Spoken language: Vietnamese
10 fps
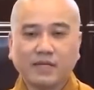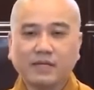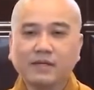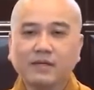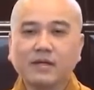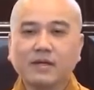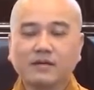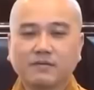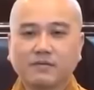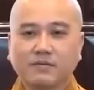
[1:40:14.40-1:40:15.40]
Mình
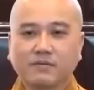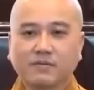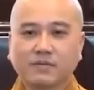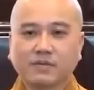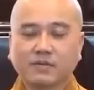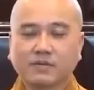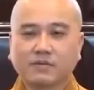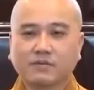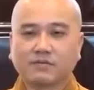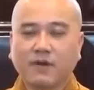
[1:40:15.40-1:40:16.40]
hứa
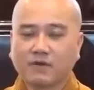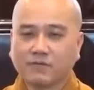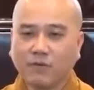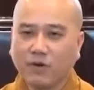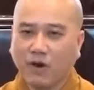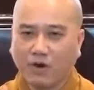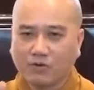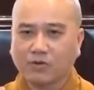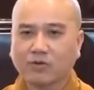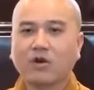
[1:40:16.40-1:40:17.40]
Phật phù
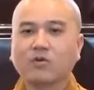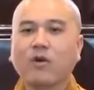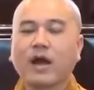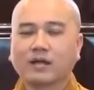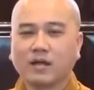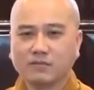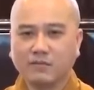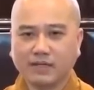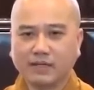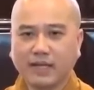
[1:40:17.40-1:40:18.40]
hộ cho con qua
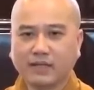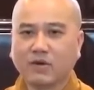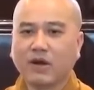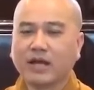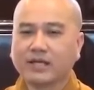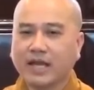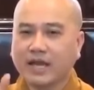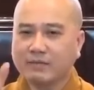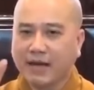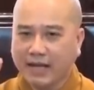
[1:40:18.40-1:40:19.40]
cơn bệnh này, con ăn
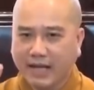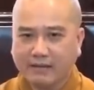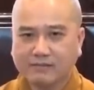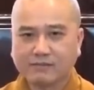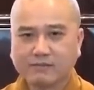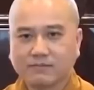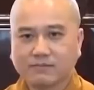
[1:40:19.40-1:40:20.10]
chay 3 tháng.